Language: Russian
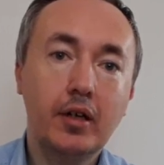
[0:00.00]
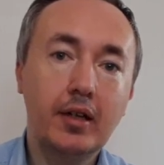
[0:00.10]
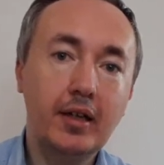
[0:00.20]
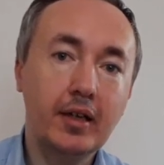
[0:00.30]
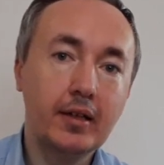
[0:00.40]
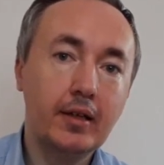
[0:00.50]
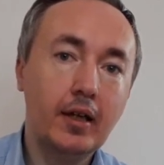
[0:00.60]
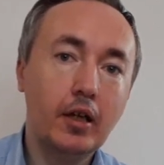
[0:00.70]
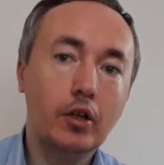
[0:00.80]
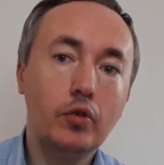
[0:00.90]
лет,
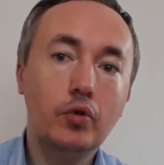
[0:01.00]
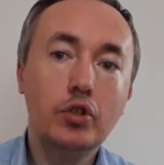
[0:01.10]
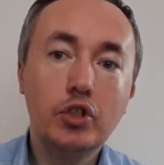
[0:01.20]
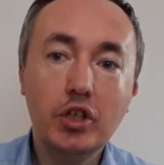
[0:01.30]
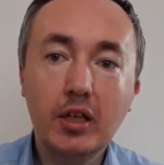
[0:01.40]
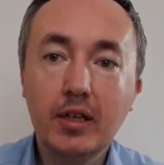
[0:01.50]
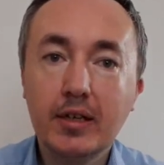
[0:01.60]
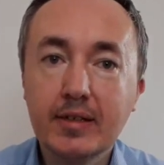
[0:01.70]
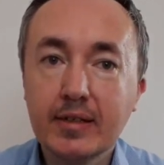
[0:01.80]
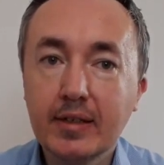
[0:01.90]
но
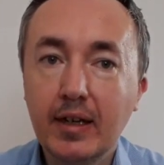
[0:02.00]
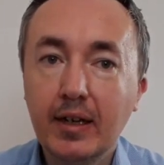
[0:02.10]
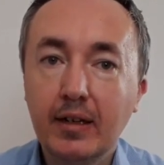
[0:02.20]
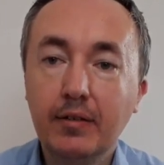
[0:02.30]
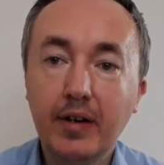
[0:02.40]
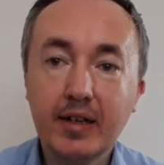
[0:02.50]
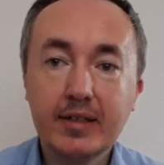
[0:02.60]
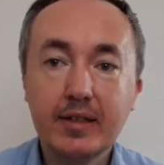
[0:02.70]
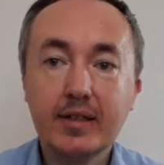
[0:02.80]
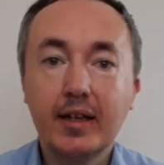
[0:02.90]
через
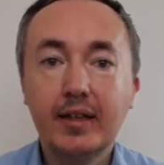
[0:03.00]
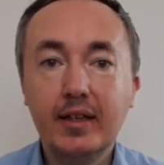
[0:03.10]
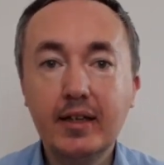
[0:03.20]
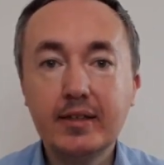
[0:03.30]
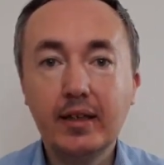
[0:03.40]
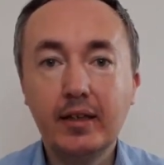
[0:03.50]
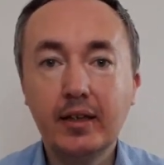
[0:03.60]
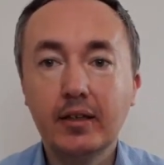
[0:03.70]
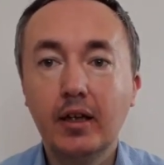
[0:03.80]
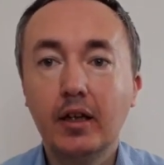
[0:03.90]
20-30
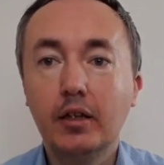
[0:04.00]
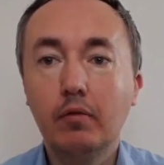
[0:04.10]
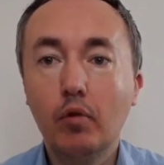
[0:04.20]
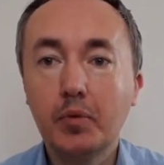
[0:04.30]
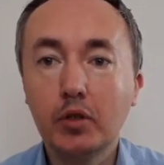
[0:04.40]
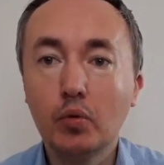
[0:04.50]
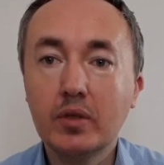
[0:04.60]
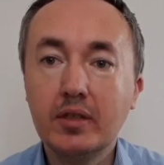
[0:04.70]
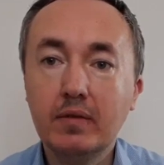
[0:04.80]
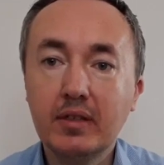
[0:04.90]
лет его
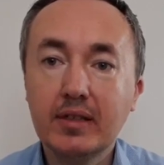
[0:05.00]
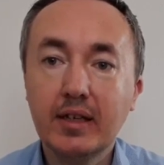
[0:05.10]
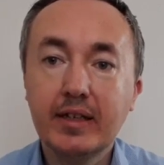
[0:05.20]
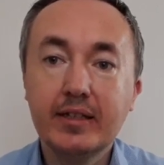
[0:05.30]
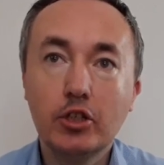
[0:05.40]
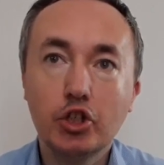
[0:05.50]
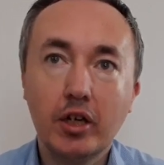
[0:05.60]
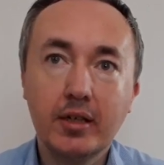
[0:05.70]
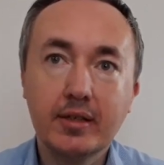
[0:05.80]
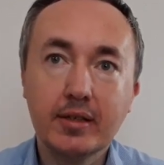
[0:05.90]
продуктивность
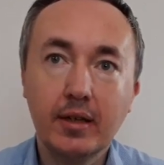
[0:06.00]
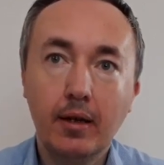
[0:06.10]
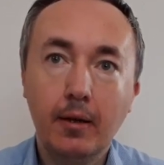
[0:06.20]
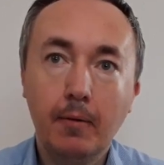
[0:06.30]
снижается.